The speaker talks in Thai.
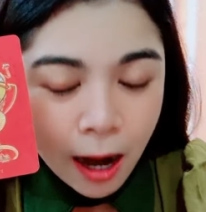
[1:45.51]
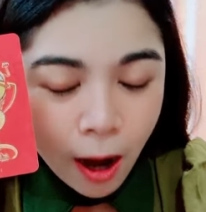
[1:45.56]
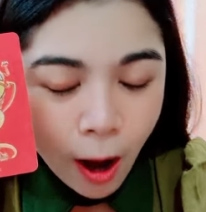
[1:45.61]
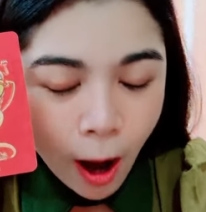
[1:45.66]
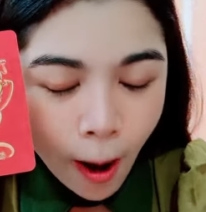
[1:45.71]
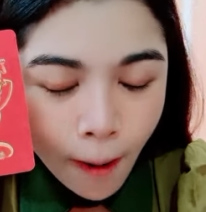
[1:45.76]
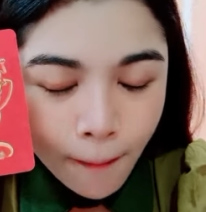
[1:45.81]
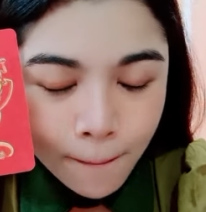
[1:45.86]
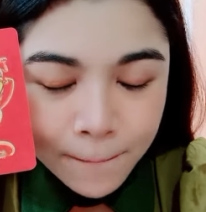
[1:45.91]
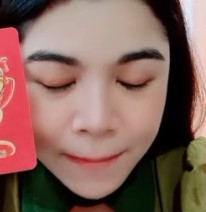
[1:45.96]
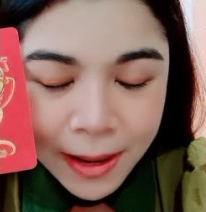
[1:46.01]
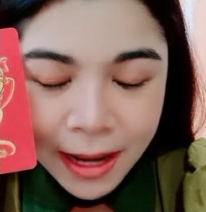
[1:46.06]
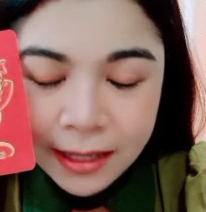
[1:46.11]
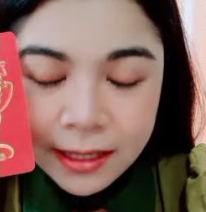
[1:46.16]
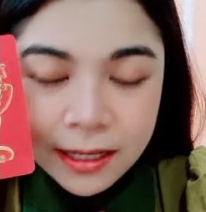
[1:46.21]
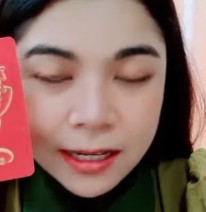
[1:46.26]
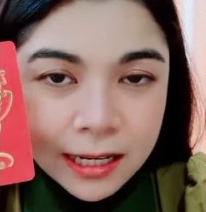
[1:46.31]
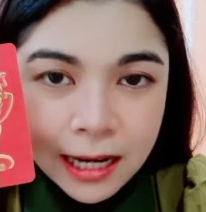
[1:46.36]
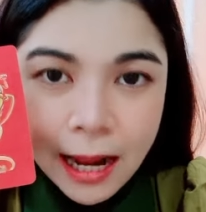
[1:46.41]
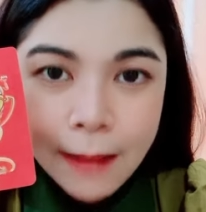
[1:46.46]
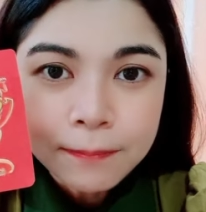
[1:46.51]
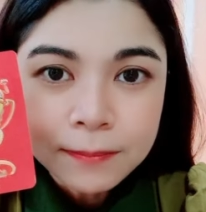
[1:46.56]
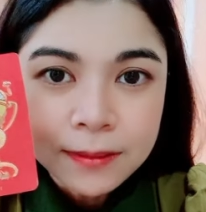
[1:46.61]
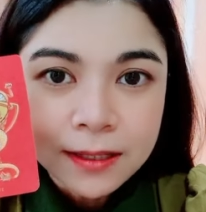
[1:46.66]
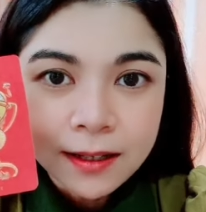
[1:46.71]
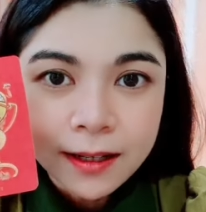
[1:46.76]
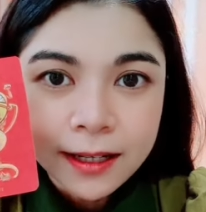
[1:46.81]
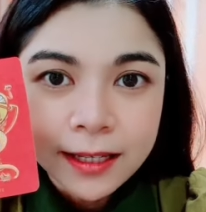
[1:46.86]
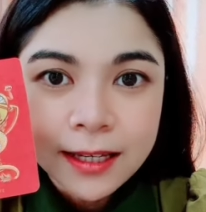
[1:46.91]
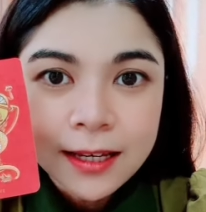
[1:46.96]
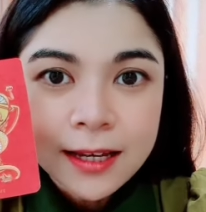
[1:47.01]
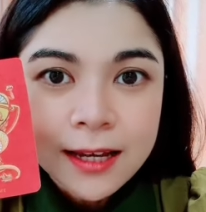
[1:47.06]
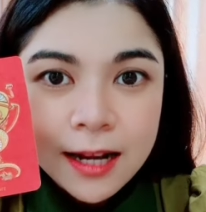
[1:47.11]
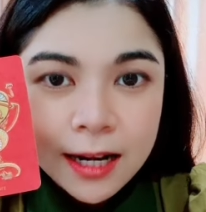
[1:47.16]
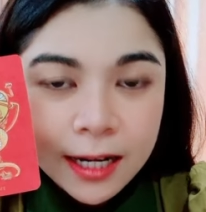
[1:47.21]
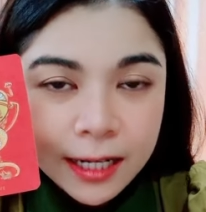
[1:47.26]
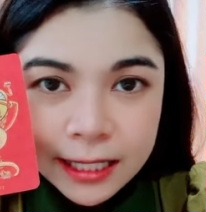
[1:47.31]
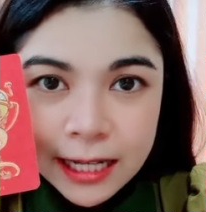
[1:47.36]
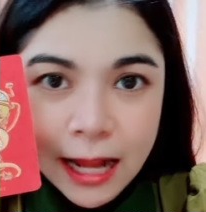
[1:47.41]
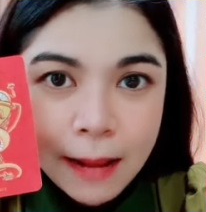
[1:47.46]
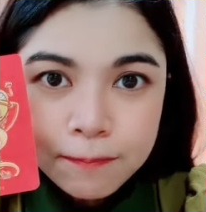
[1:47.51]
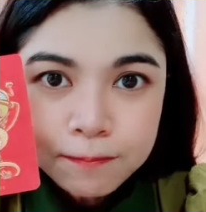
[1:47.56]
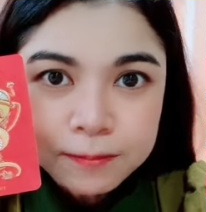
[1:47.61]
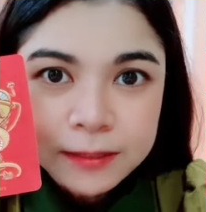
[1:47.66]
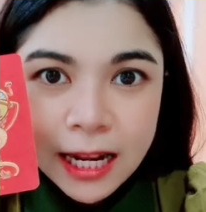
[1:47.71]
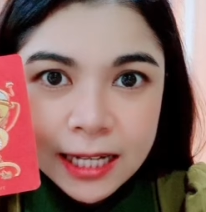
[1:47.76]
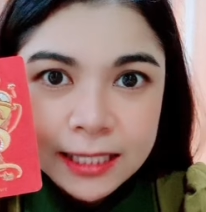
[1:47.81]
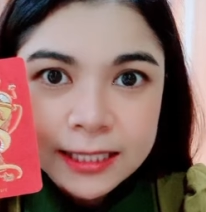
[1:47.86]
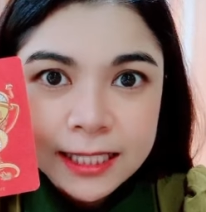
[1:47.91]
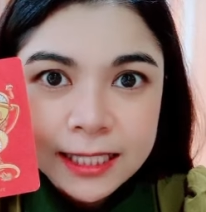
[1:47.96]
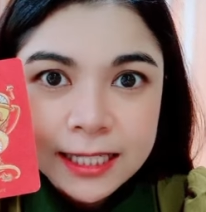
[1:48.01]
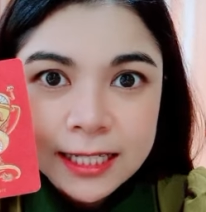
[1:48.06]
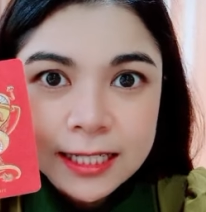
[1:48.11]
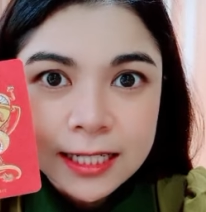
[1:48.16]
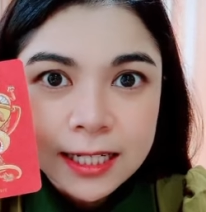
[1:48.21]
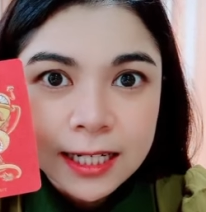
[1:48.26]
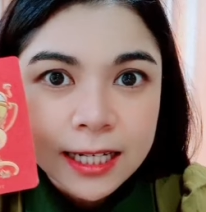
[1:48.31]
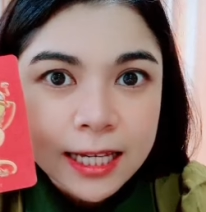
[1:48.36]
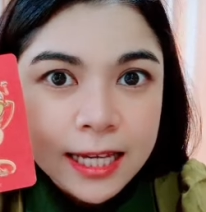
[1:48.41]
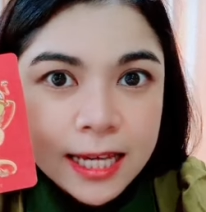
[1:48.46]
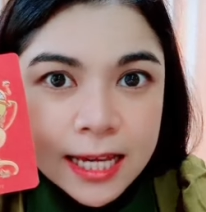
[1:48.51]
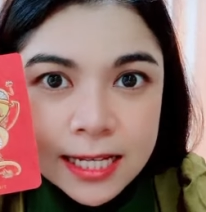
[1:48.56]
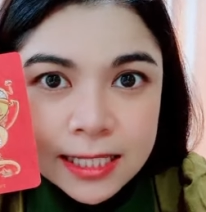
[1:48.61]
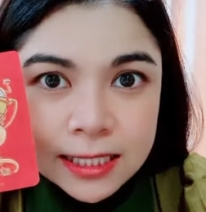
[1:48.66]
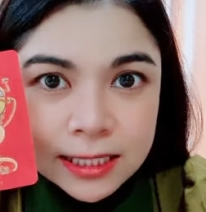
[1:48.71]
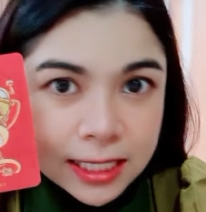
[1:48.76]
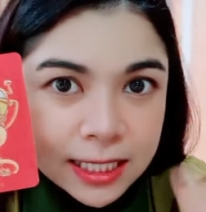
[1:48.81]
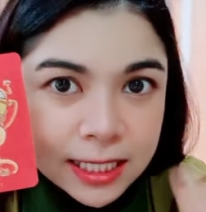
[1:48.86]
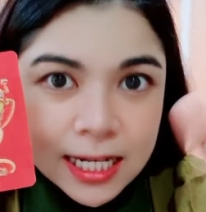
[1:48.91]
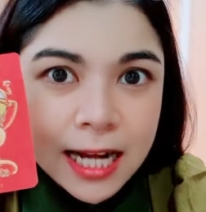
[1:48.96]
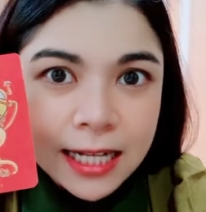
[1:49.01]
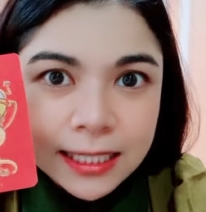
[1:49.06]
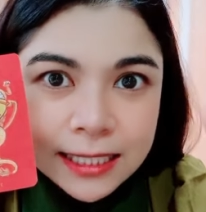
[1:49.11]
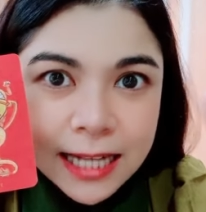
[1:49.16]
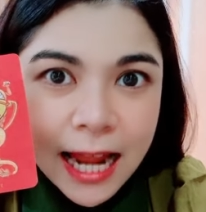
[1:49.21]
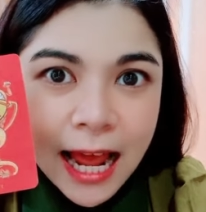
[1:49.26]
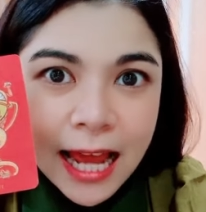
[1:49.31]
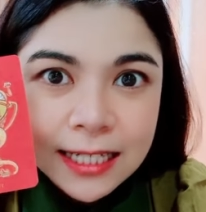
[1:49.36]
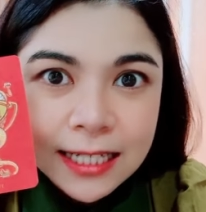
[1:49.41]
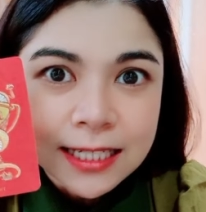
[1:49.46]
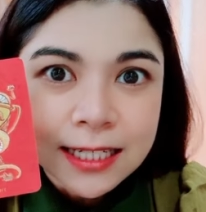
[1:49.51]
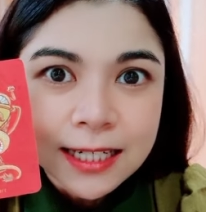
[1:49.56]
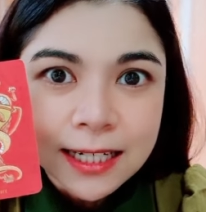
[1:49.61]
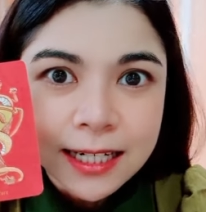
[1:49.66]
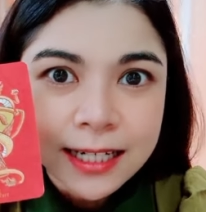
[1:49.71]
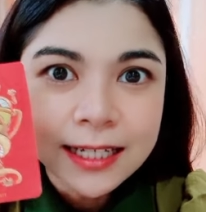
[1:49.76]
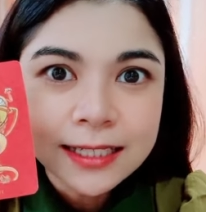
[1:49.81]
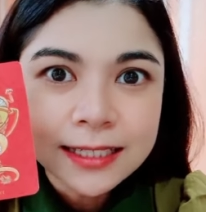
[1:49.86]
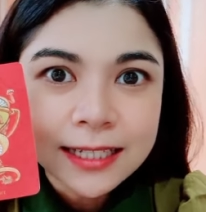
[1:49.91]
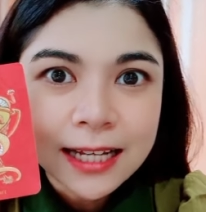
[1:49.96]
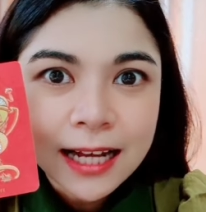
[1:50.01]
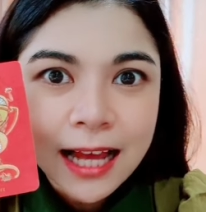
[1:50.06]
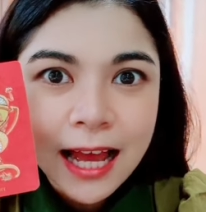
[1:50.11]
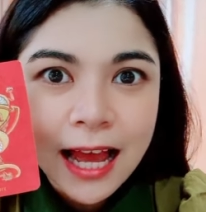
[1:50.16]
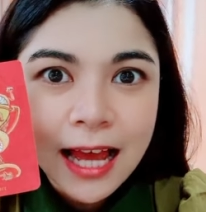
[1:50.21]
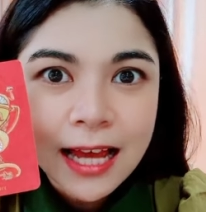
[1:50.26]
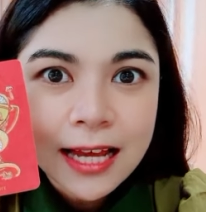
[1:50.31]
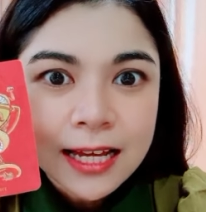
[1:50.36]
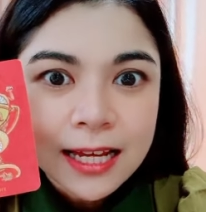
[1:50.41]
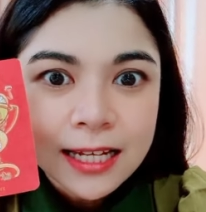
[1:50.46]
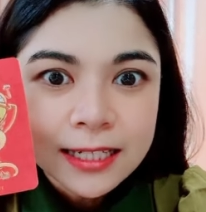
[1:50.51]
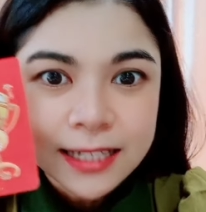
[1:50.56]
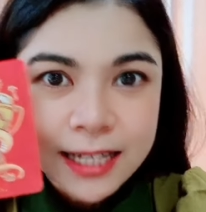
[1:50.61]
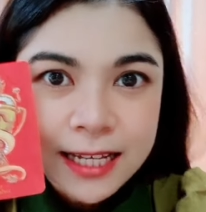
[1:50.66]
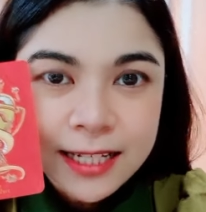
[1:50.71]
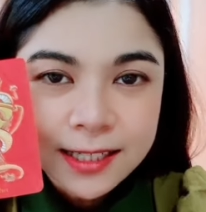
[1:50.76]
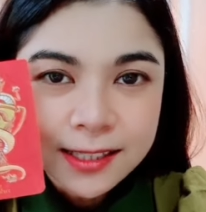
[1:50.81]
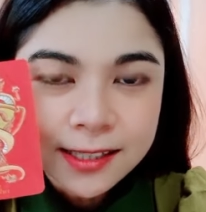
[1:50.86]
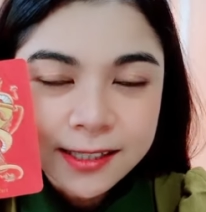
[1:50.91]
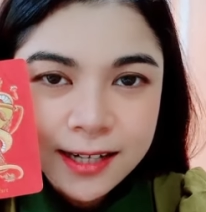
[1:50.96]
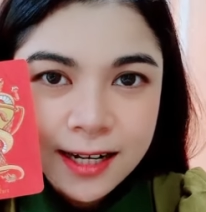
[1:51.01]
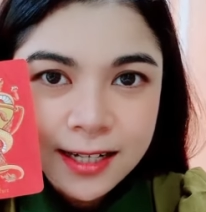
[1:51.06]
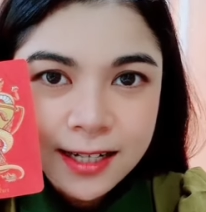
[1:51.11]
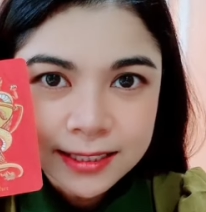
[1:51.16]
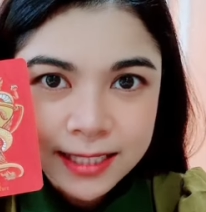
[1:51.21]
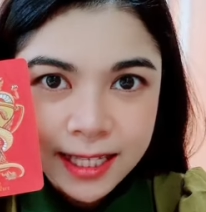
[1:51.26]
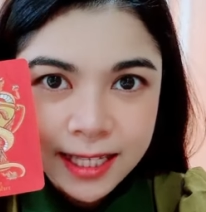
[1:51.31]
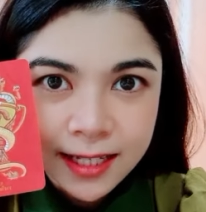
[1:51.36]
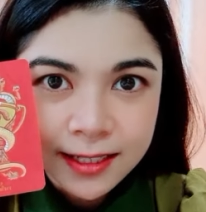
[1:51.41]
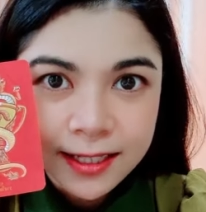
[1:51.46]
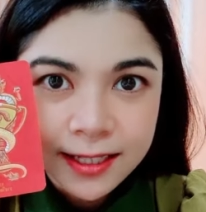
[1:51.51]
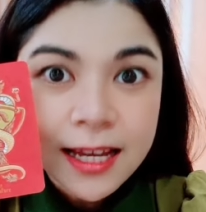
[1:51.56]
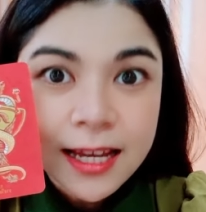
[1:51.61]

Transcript: คอมเมนต์รับเลย รับทันทีเลย เชื่อได้เลยนะคะ นี่คือเรื่องจริง